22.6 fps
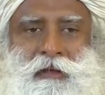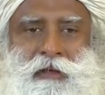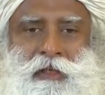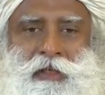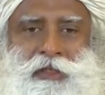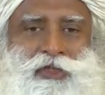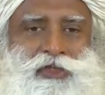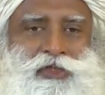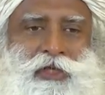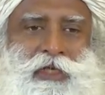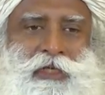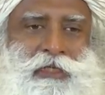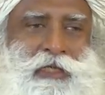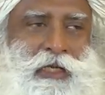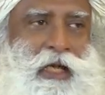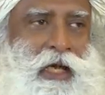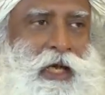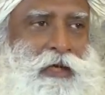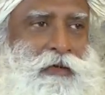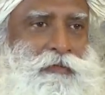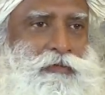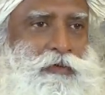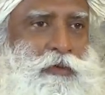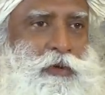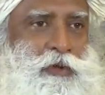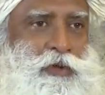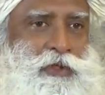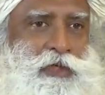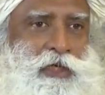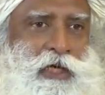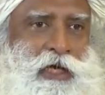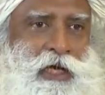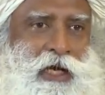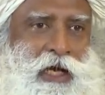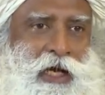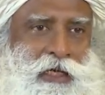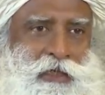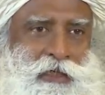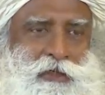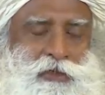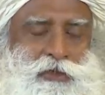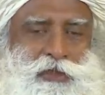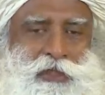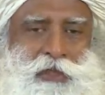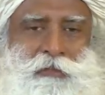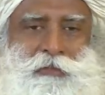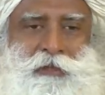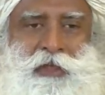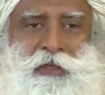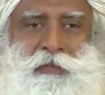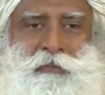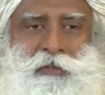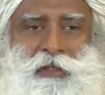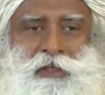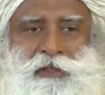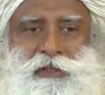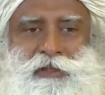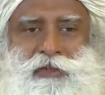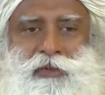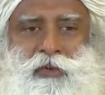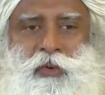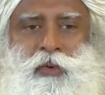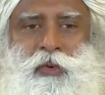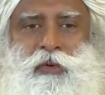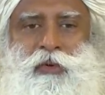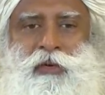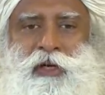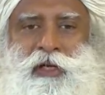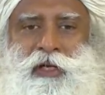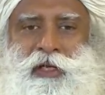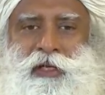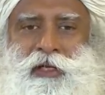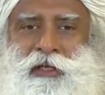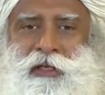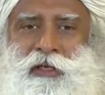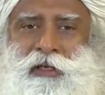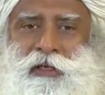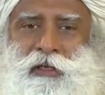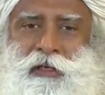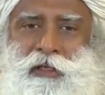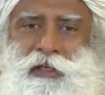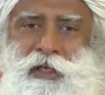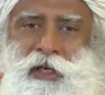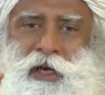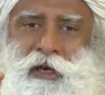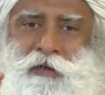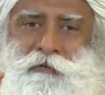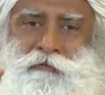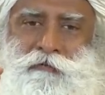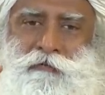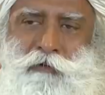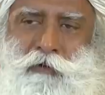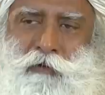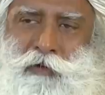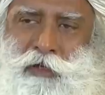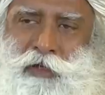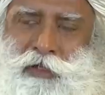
es como enfocar una luz en algo. Significa solo, un